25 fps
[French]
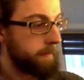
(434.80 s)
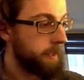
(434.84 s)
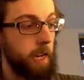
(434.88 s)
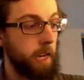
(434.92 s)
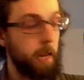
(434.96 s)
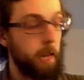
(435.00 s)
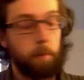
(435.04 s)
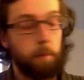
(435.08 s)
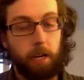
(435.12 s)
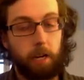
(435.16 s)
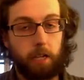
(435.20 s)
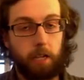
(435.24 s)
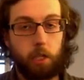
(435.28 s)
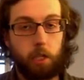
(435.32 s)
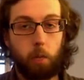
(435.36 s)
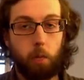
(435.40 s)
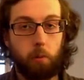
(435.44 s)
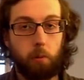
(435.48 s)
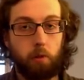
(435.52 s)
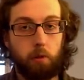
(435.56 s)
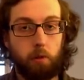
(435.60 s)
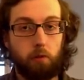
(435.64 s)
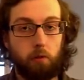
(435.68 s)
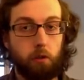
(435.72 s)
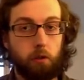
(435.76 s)
Et là, par
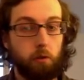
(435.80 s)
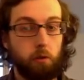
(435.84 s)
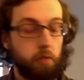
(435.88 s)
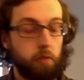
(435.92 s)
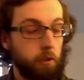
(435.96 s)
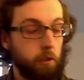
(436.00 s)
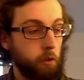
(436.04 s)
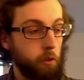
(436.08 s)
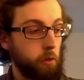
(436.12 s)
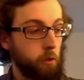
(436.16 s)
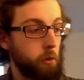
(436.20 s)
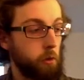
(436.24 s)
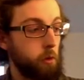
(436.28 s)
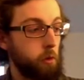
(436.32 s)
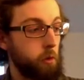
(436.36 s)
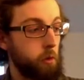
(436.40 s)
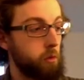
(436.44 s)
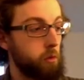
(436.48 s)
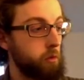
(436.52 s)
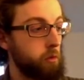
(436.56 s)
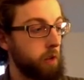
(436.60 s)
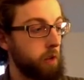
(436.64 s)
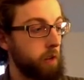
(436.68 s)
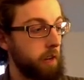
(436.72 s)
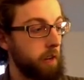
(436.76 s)
exemple, je veux que ce soit une sorte de
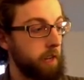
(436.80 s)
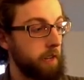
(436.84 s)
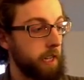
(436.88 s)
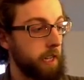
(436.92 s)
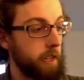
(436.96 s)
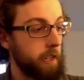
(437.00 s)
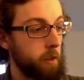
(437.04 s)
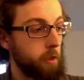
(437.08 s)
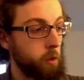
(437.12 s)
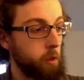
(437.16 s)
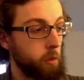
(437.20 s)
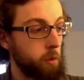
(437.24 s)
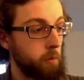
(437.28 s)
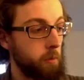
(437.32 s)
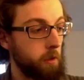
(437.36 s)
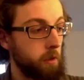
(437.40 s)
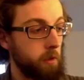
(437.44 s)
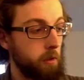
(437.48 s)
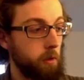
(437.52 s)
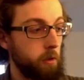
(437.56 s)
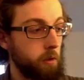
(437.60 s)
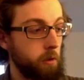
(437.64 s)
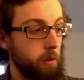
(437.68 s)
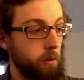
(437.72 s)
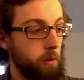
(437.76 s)
tour avec un dôme
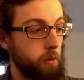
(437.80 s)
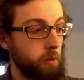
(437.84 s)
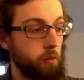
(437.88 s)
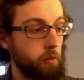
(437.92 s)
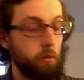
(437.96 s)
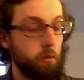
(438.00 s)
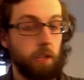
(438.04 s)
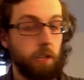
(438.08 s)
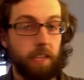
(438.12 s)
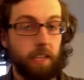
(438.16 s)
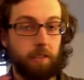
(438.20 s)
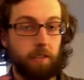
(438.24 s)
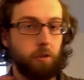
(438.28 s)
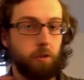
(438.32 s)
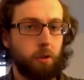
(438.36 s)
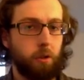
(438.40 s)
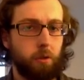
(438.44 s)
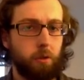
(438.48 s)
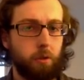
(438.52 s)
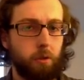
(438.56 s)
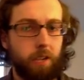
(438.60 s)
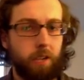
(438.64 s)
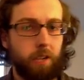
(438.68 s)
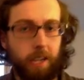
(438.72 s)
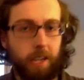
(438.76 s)
au-dessus et une sorte
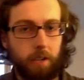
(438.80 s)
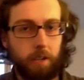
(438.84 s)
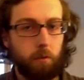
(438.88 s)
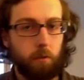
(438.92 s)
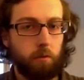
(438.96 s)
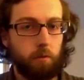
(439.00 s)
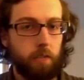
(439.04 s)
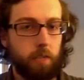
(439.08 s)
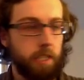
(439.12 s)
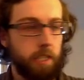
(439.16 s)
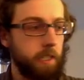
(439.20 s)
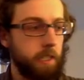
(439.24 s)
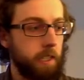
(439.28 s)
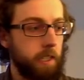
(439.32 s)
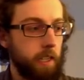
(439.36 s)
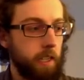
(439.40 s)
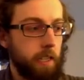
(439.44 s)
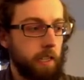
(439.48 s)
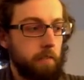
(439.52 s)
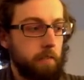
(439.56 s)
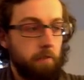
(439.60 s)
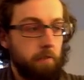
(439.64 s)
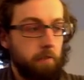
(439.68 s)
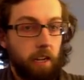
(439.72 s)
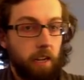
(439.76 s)
de canon qui
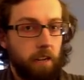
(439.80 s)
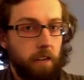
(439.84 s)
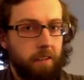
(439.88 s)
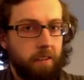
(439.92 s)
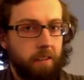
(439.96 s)
irait faire